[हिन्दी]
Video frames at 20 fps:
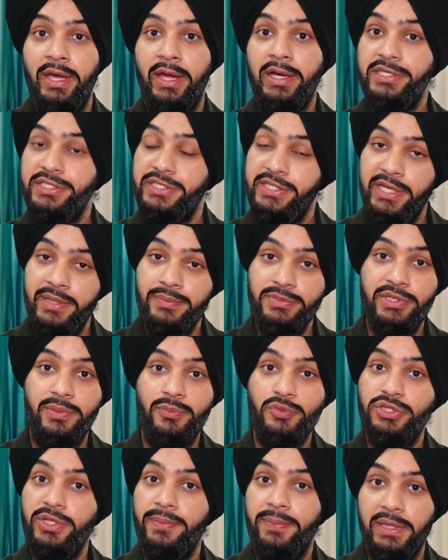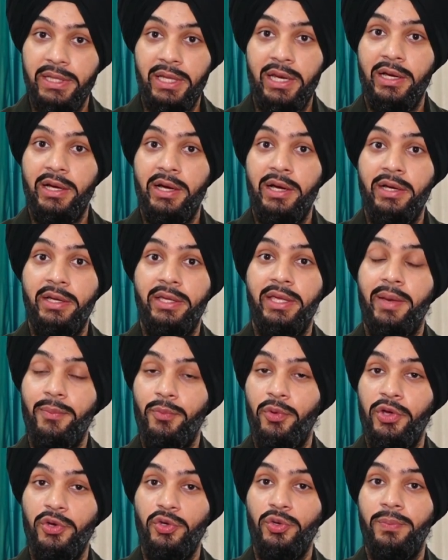एंड सेम जब मुझे पता लगा कि आई
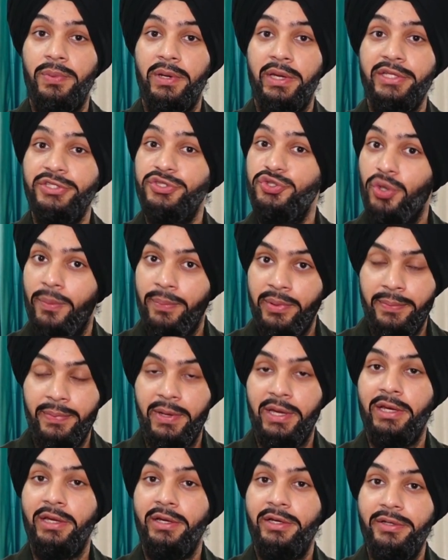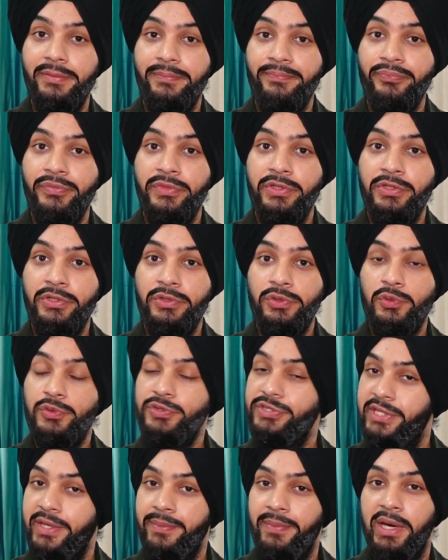एम गोइंग टू प्ले एन चॉपर पायलट तो
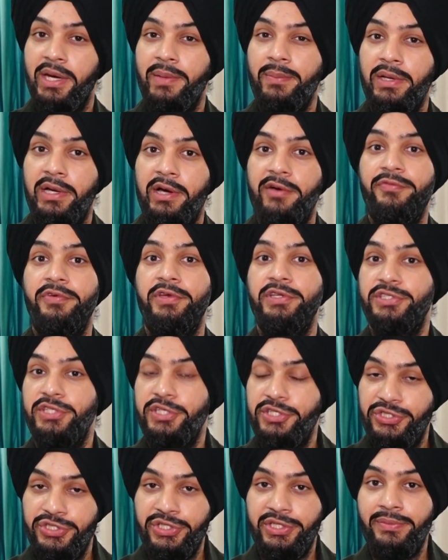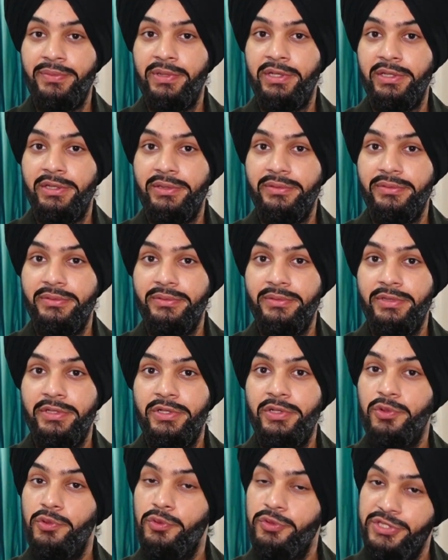उसके बारे में काफ़ी रिसर्च की मैंने
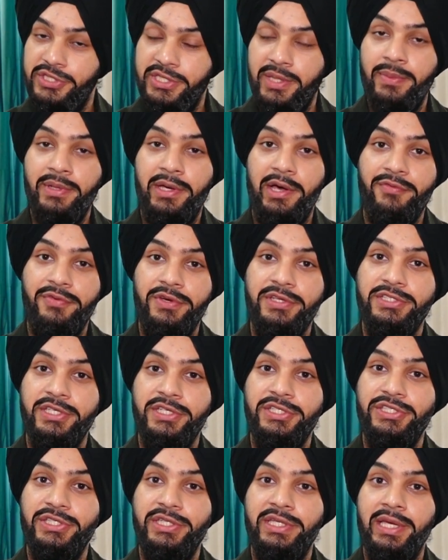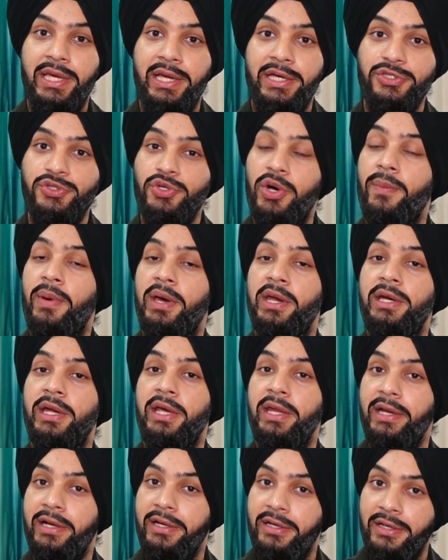खुद से भी काफ़ी रिसर्च की एंड जो हमारे
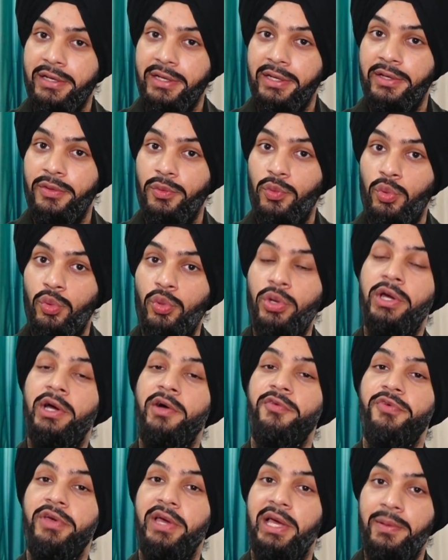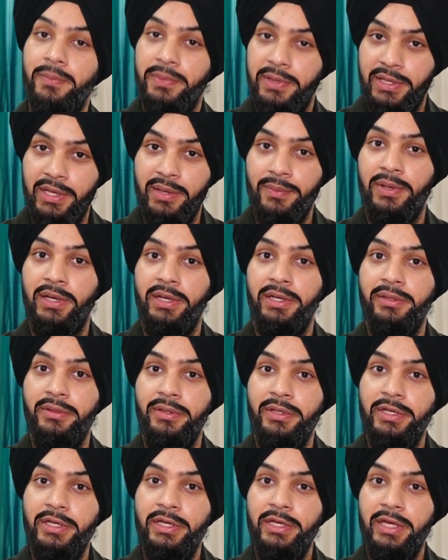डायरेक्टर हैं उन्होंने काफ़ी हेल्प की हमारी
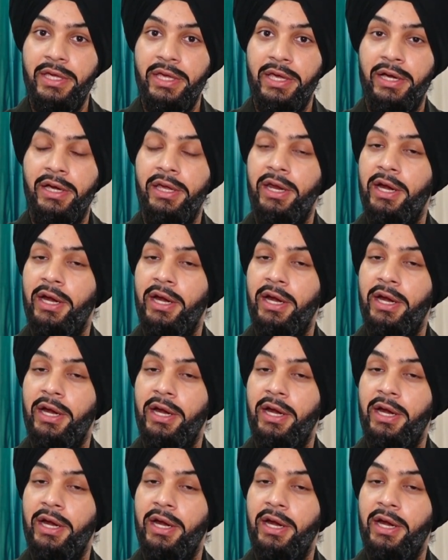एक